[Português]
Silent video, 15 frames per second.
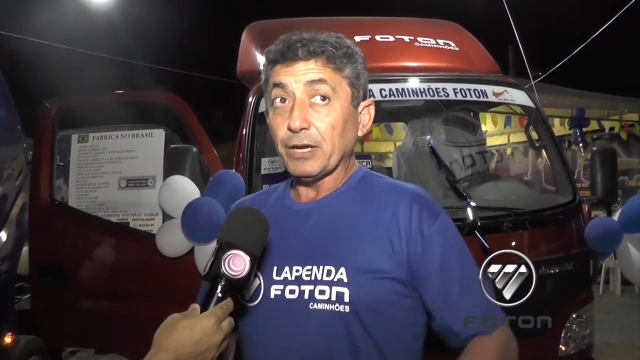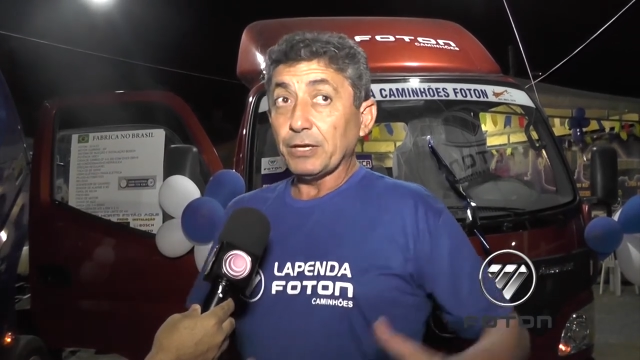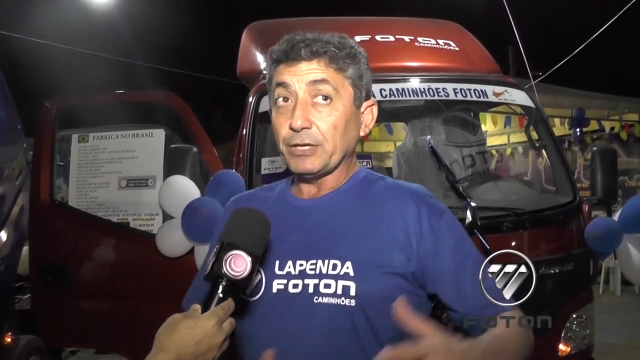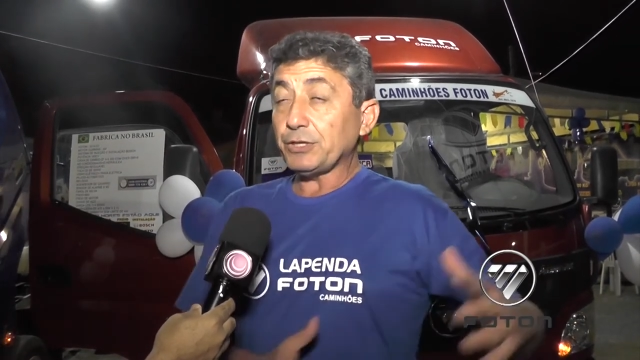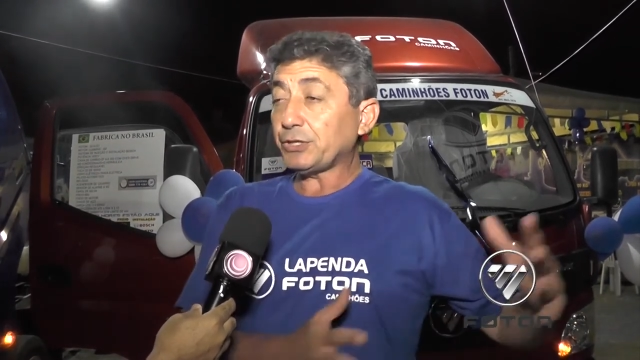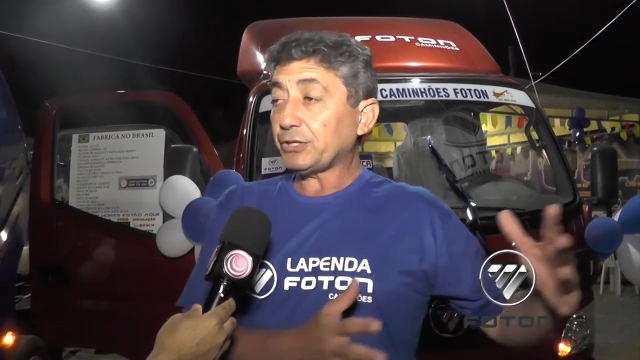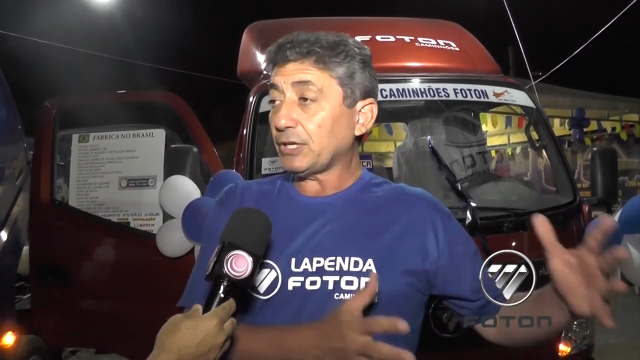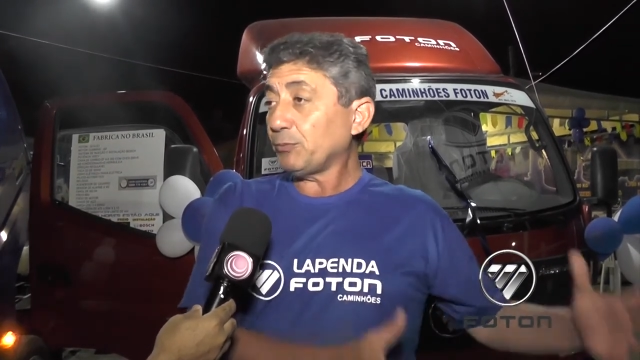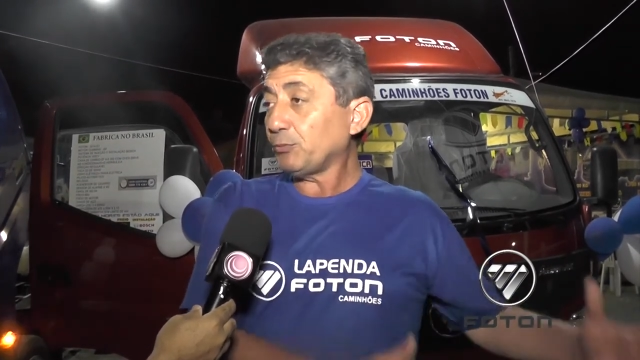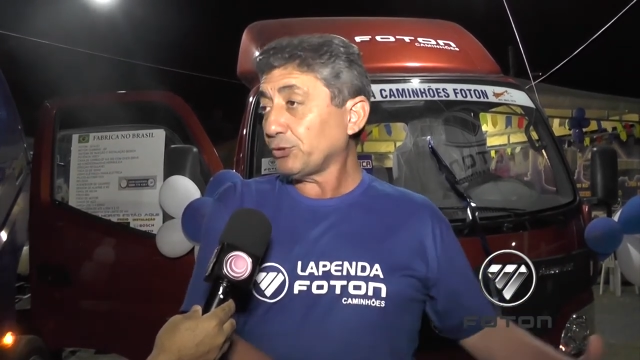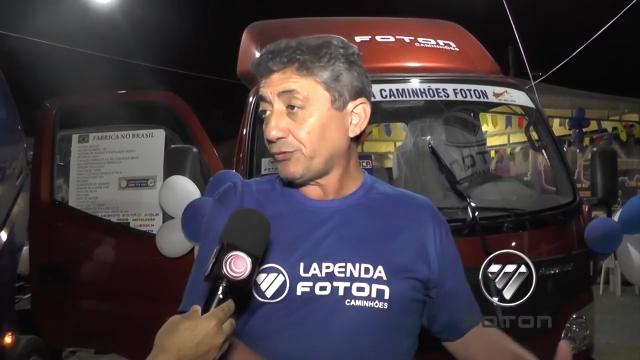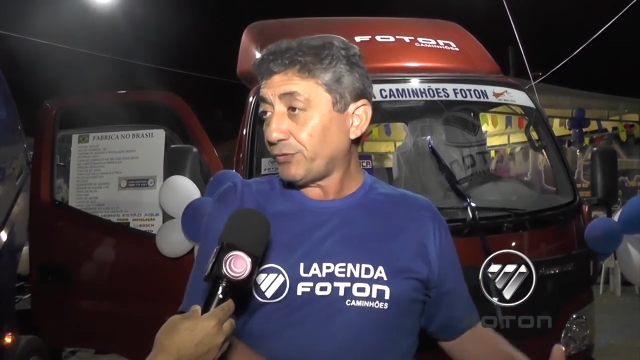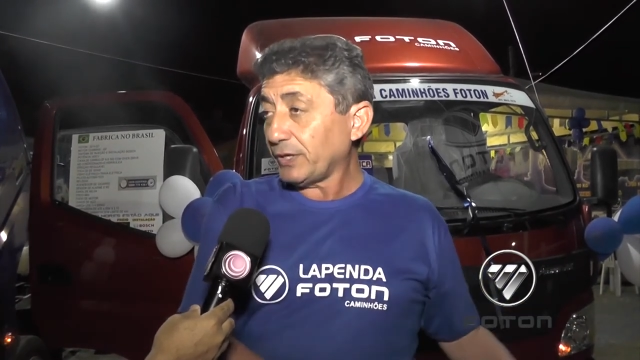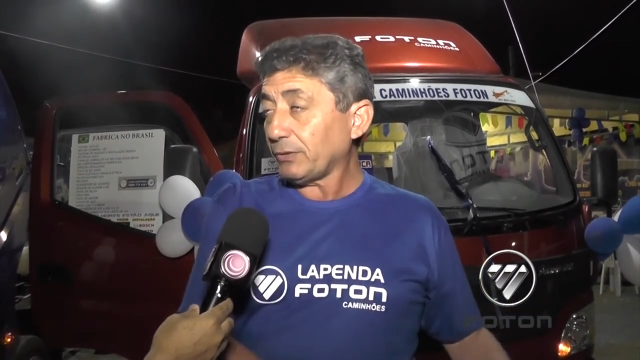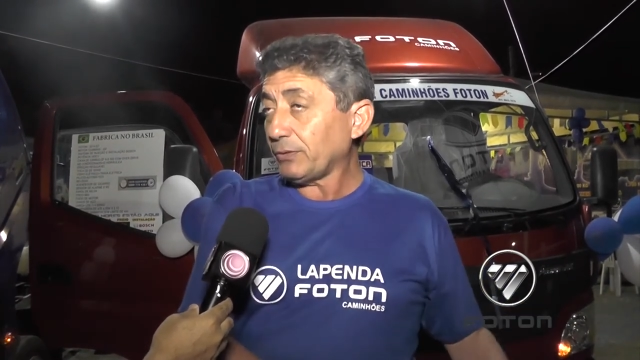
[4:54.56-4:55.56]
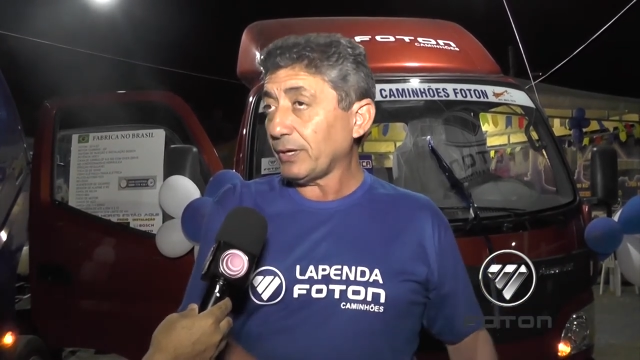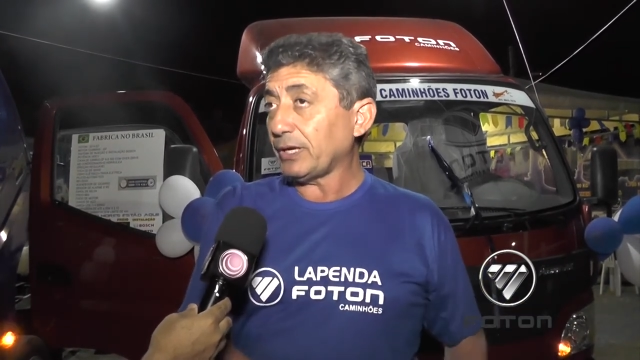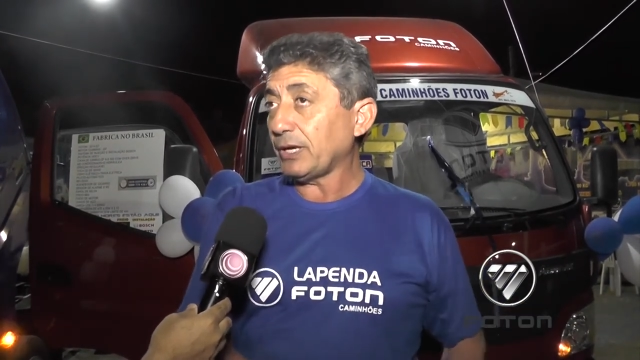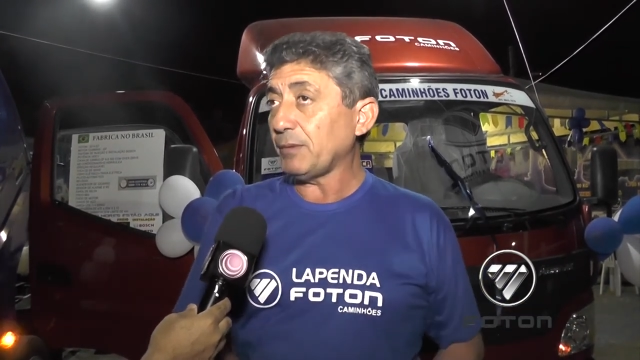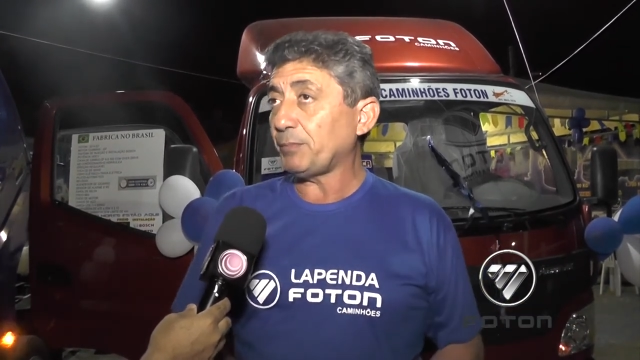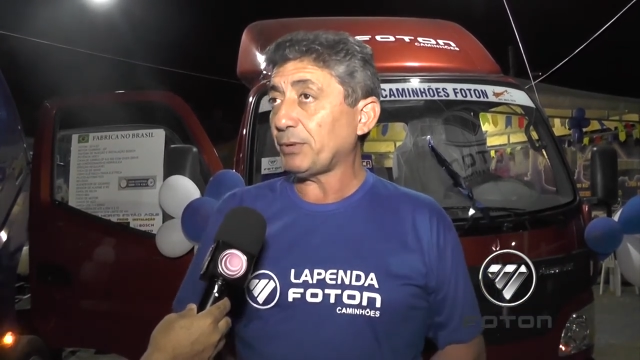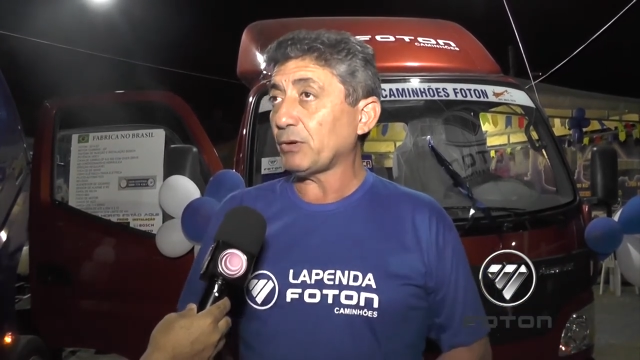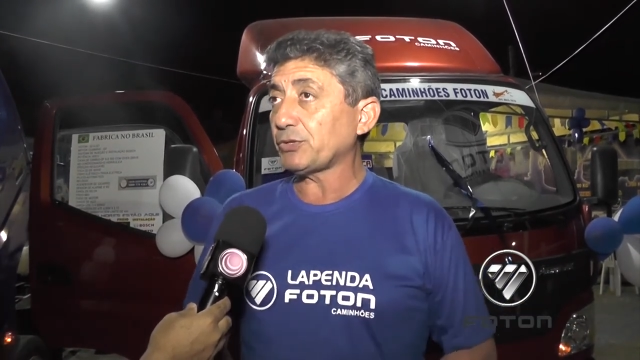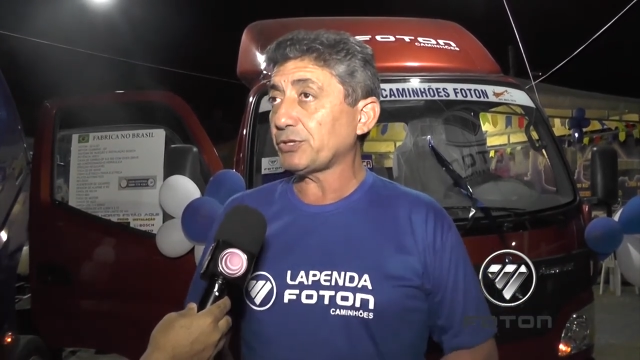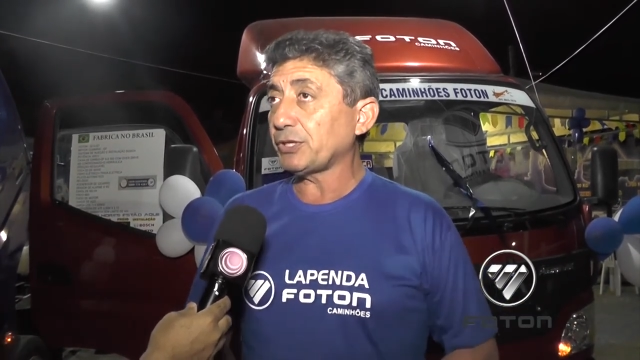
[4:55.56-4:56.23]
E estamos vindo aqui para o